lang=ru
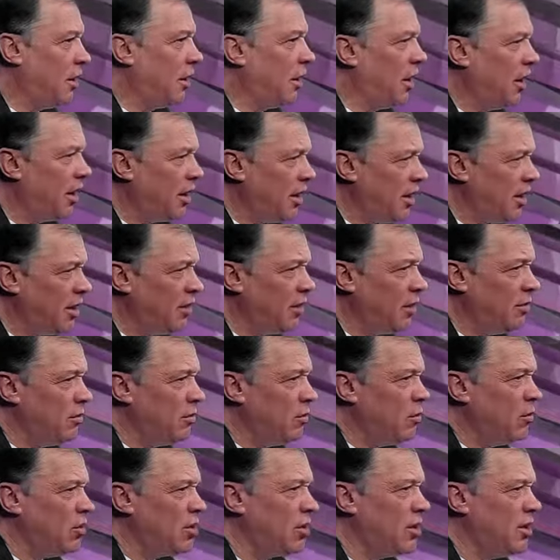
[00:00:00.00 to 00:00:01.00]
А
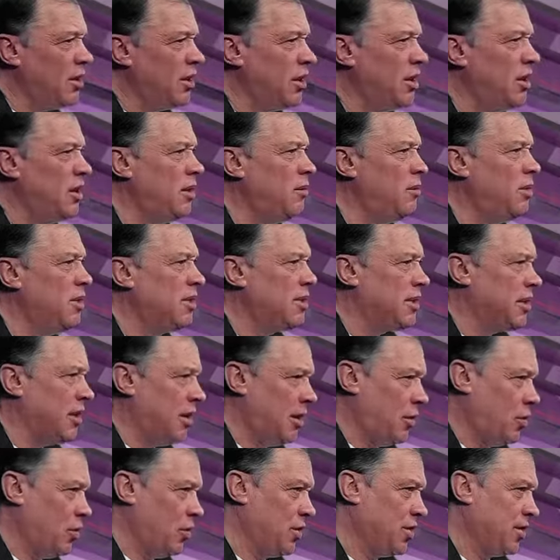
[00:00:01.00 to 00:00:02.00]
рядом можно и без
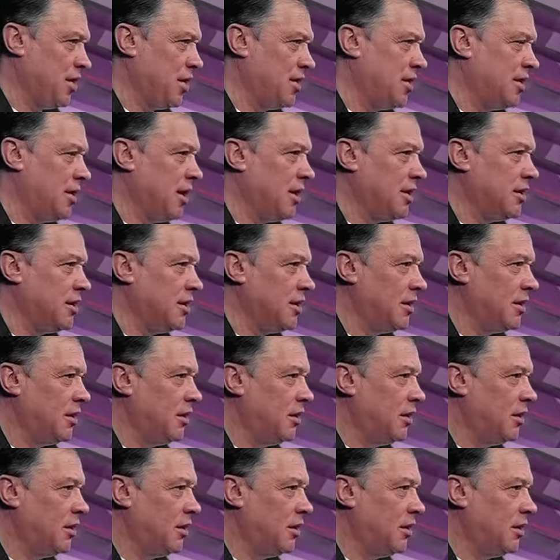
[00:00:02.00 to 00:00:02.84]
колес остаться.